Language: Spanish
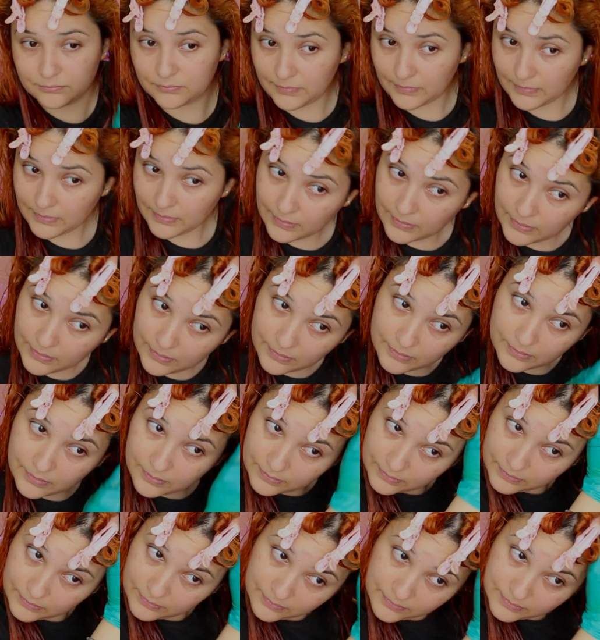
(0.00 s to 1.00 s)
capa
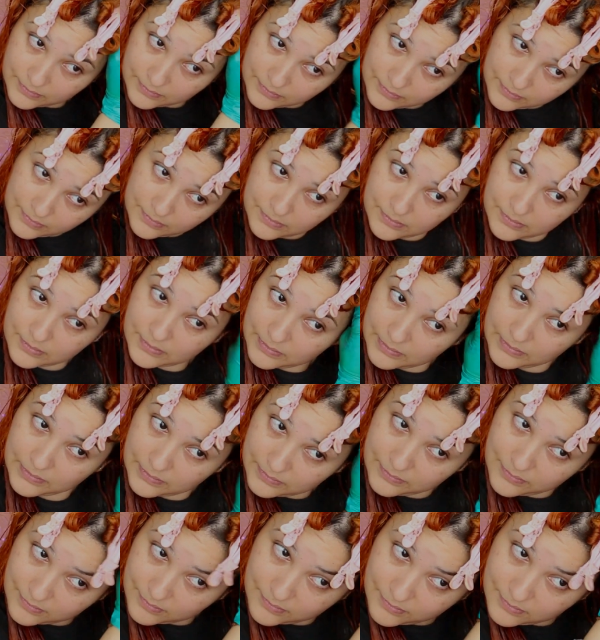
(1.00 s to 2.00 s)
medio color
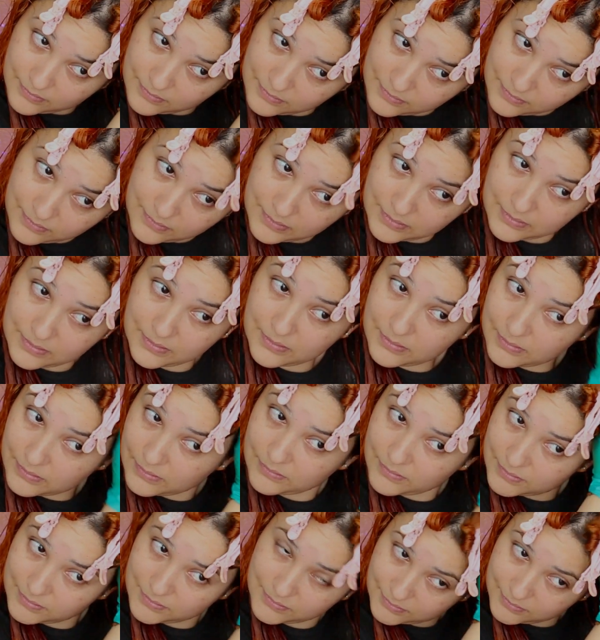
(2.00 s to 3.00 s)
crema y el
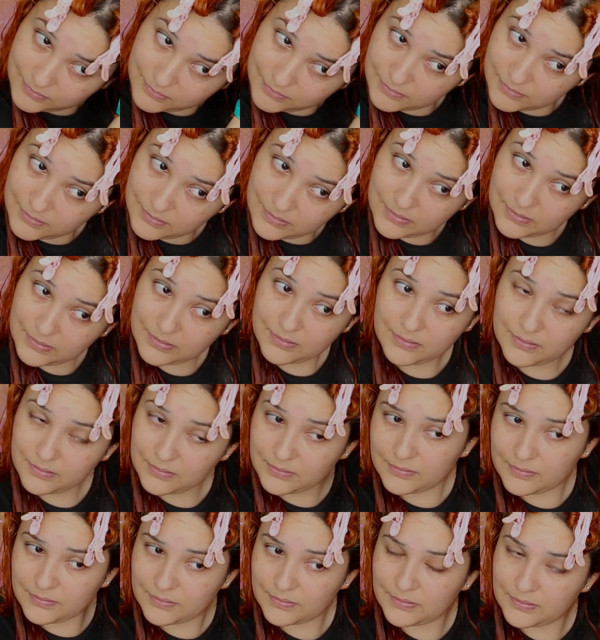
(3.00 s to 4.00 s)
lado de la mascarilla
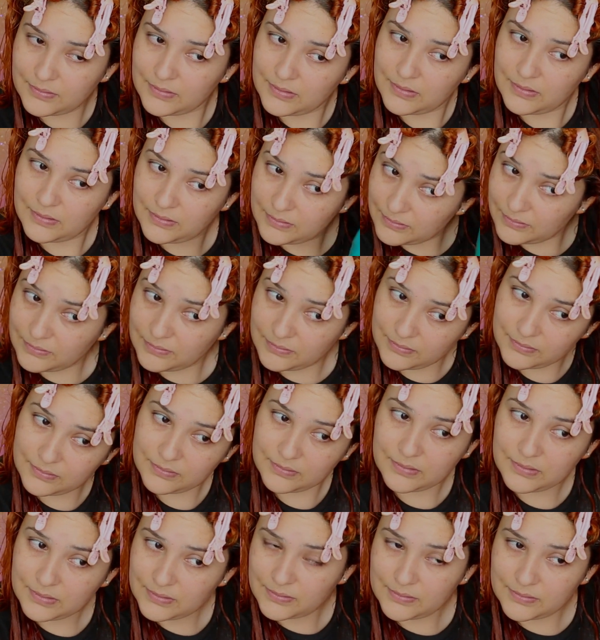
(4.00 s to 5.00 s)
el cabello se ve
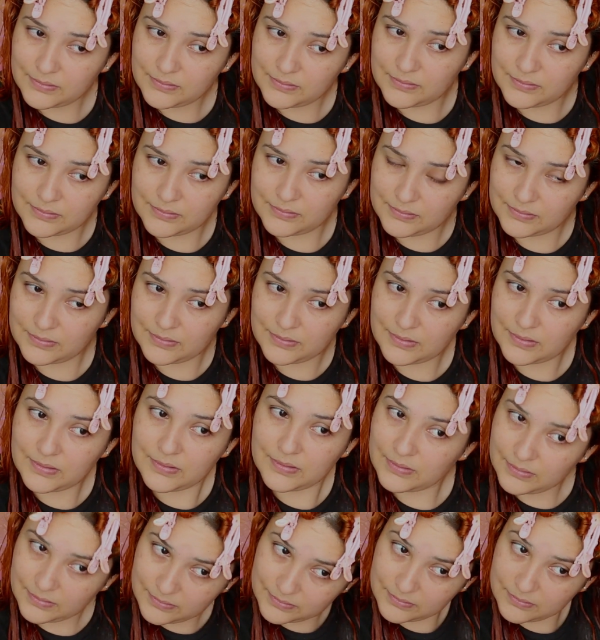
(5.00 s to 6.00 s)
con el color tal
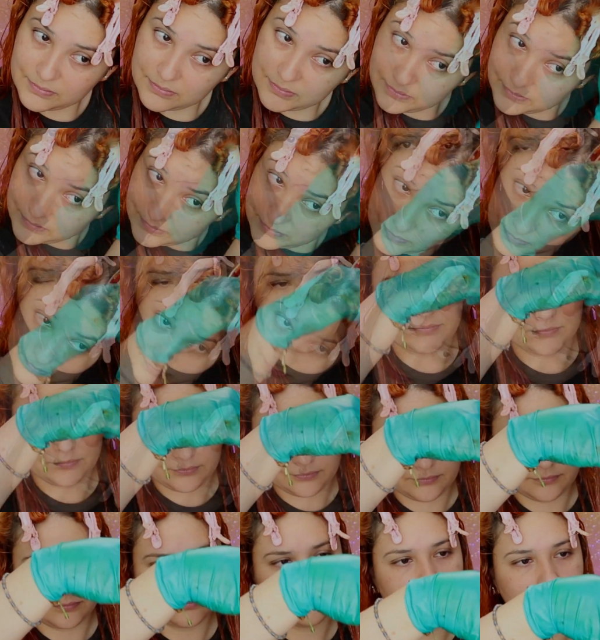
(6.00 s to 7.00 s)
cual, no deja
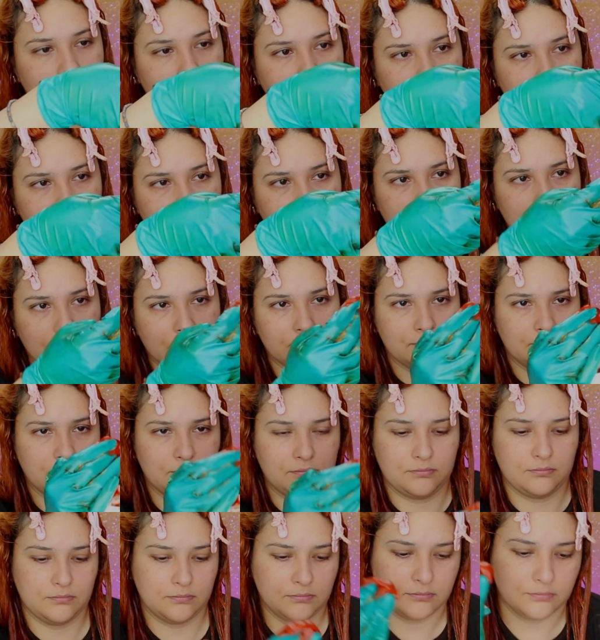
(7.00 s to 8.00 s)
ninguna capita
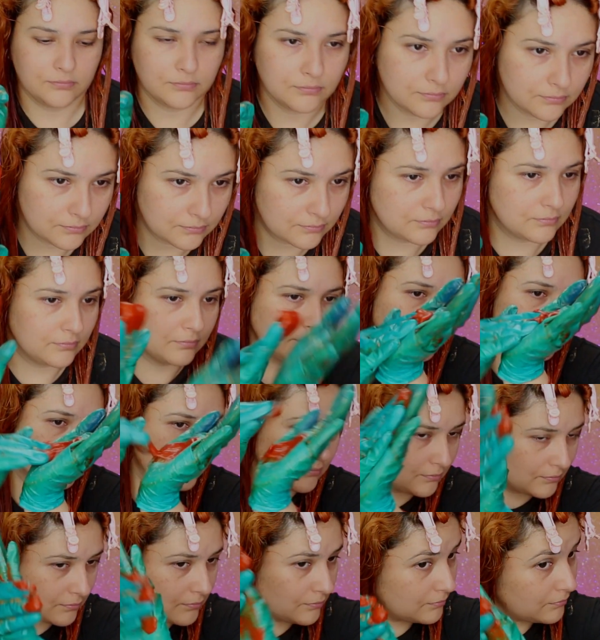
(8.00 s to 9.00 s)
blanca ni nada de eso
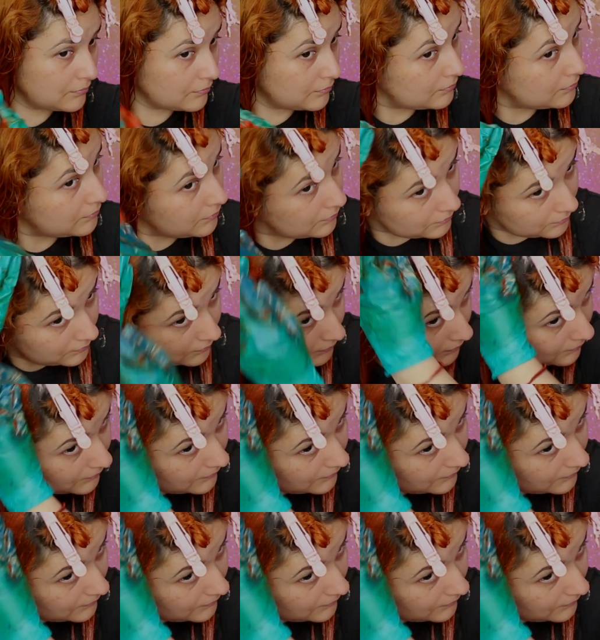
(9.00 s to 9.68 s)
sobre el cabello.